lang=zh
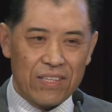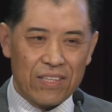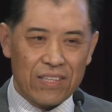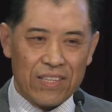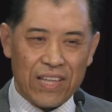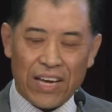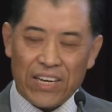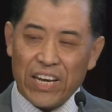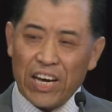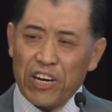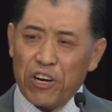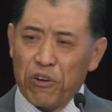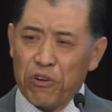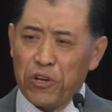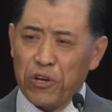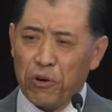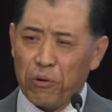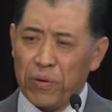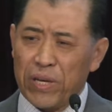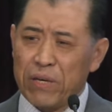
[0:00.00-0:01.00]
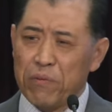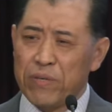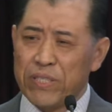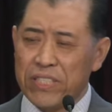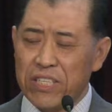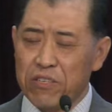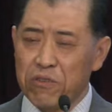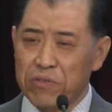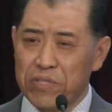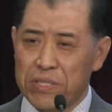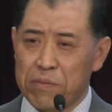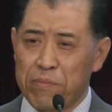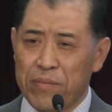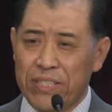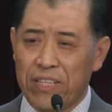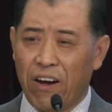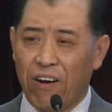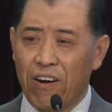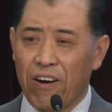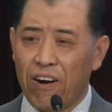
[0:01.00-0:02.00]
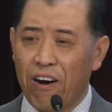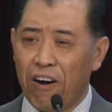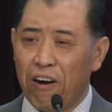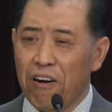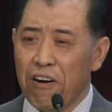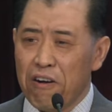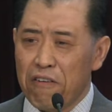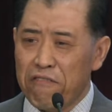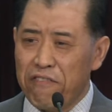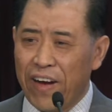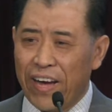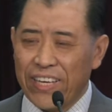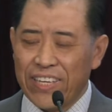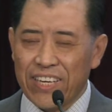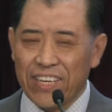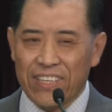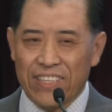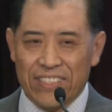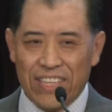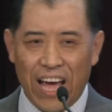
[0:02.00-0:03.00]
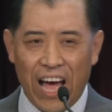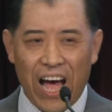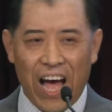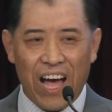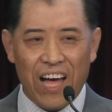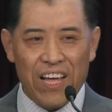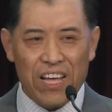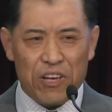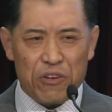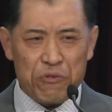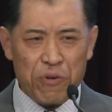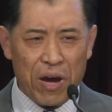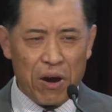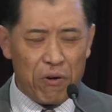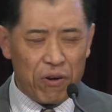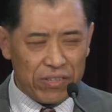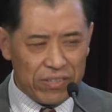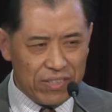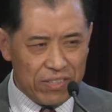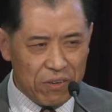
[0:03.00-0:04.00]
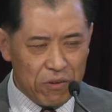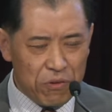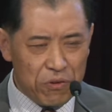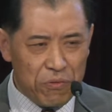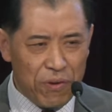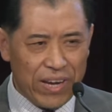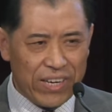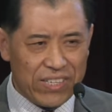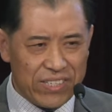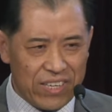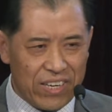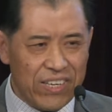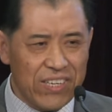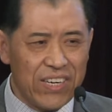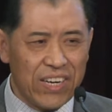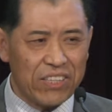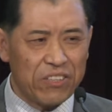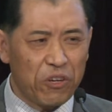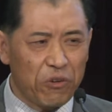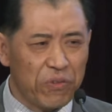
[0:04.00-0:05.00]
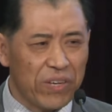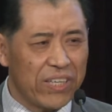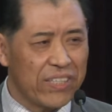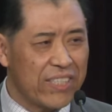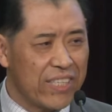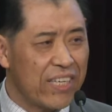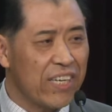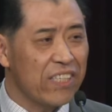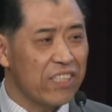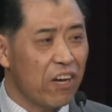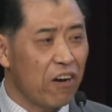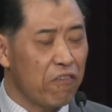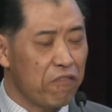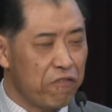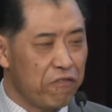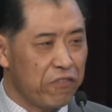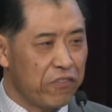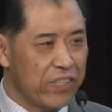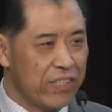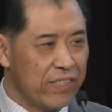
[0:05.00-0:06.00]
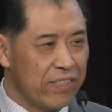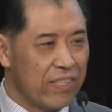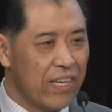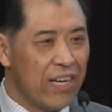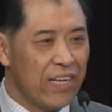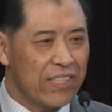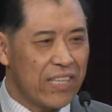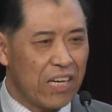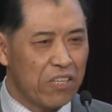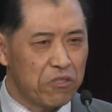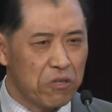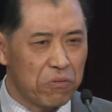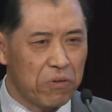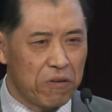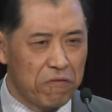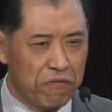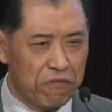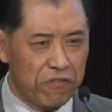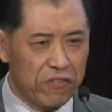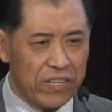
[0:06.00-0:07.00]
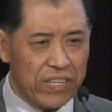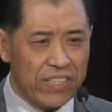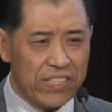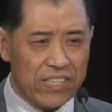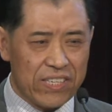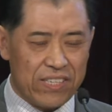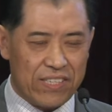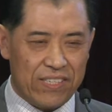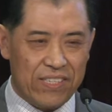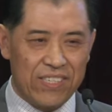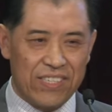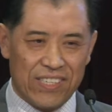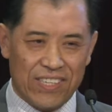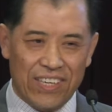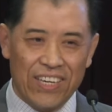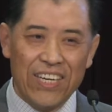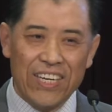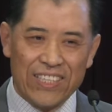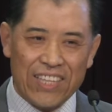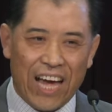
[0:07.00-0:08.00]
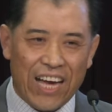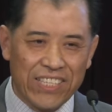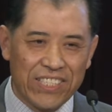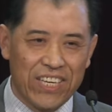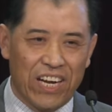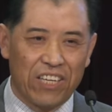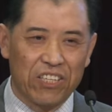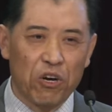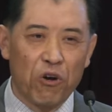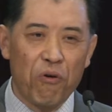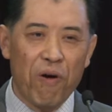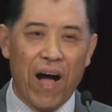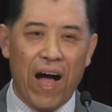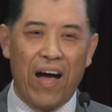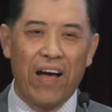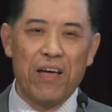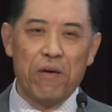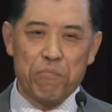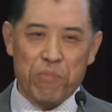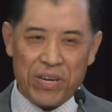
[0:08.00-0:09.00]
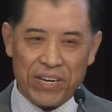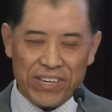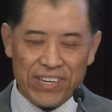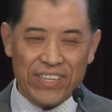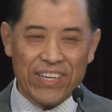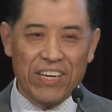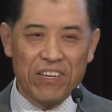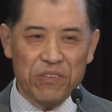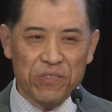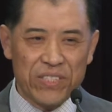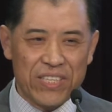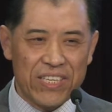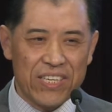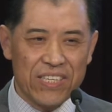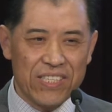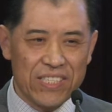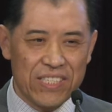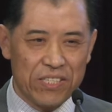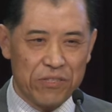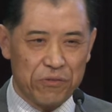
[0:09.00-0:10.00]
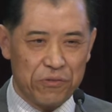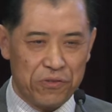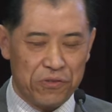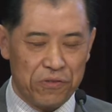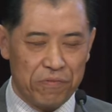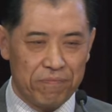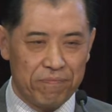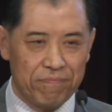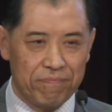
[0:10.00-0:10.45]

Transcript: 他能够流泪为弟兄姐妹祷告，反映了他愿愿人人都能听到福音。他作为福音的使者，他讲的话别人能够听进去。